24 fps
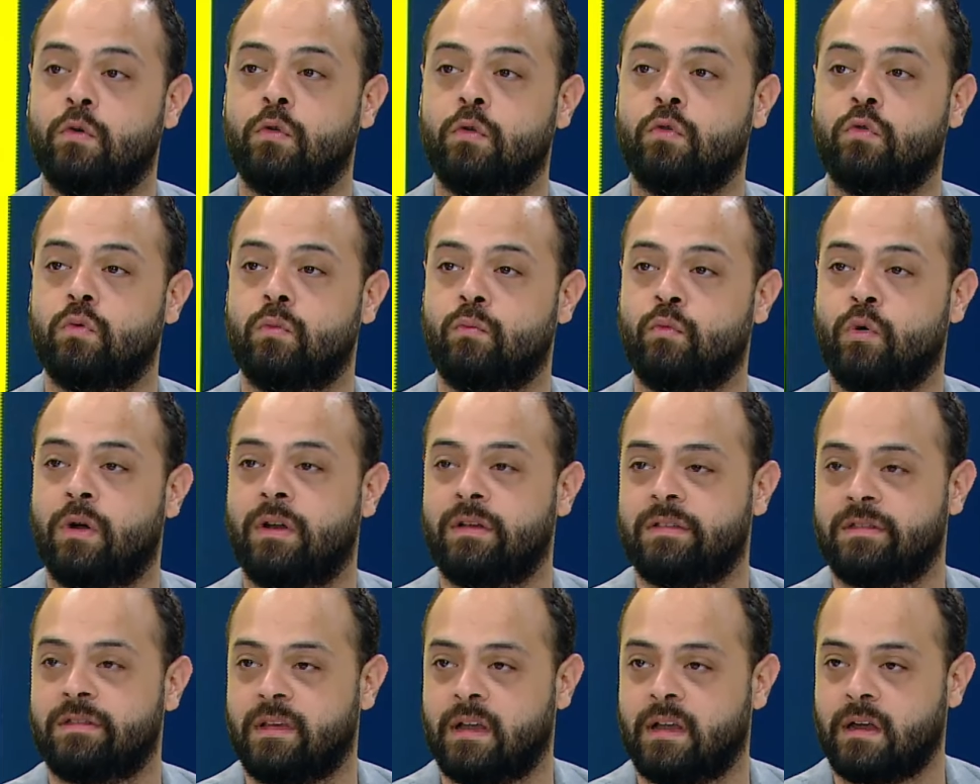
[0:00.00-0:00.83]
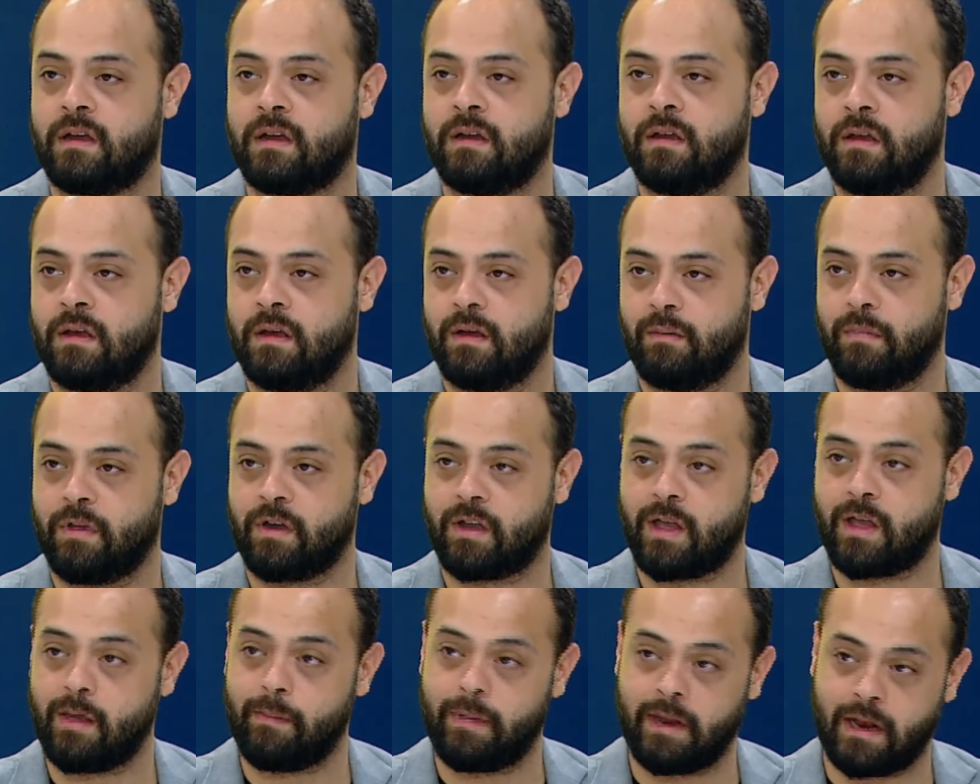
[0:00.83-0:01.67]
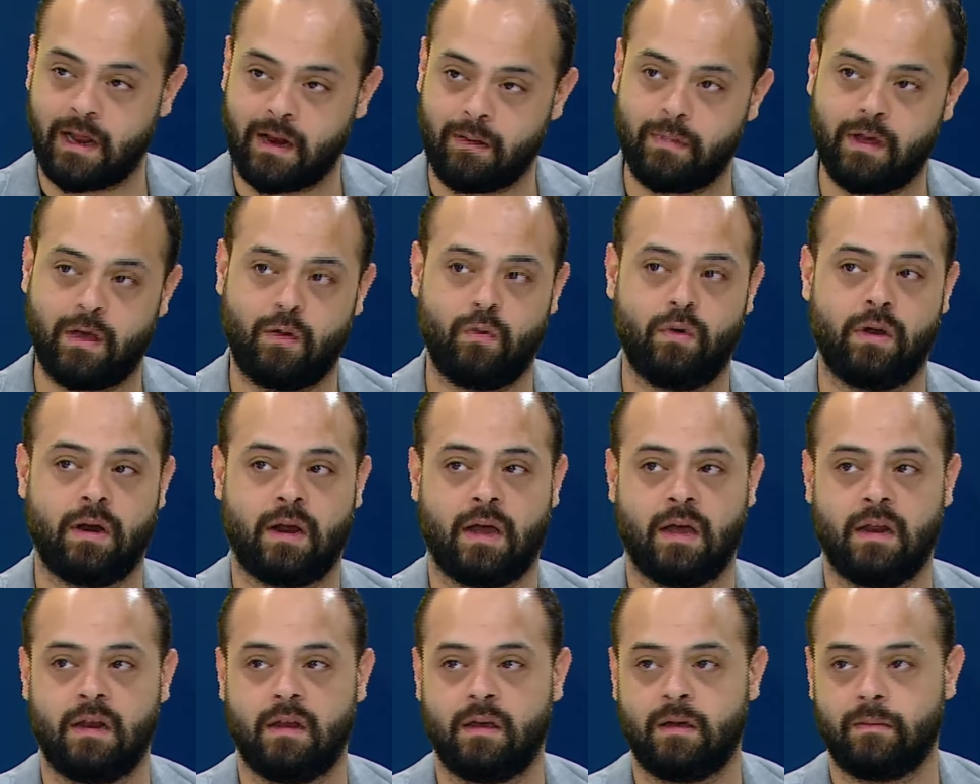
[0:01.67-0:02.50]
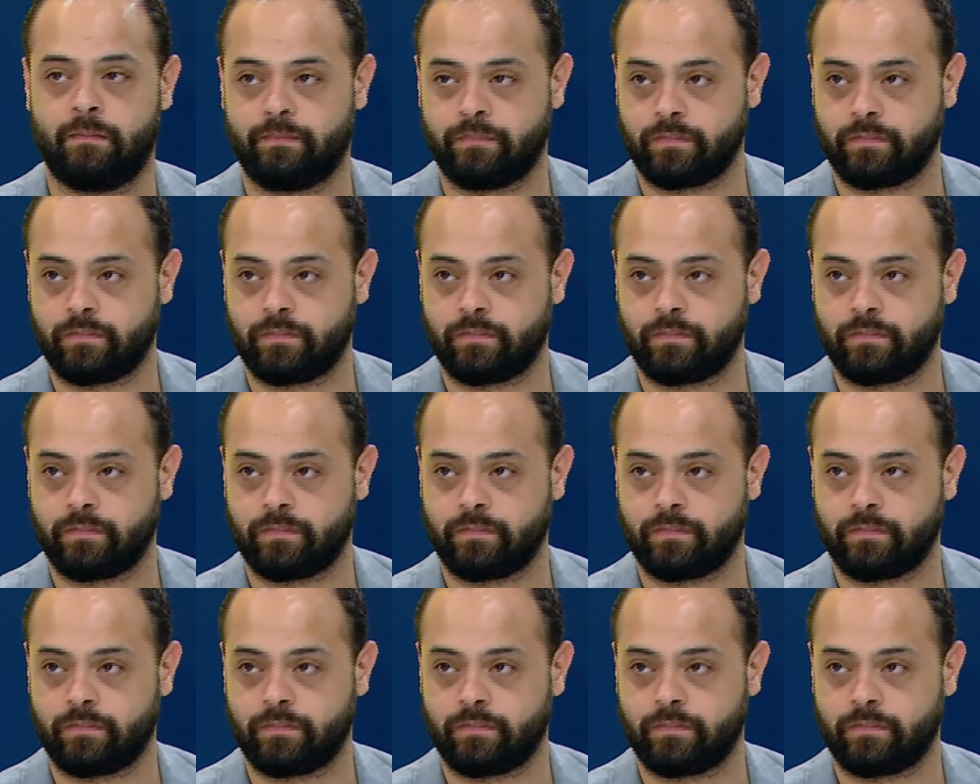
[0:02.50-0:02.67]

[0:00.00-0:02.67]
هجوم واسع نعم. من قبل المحور على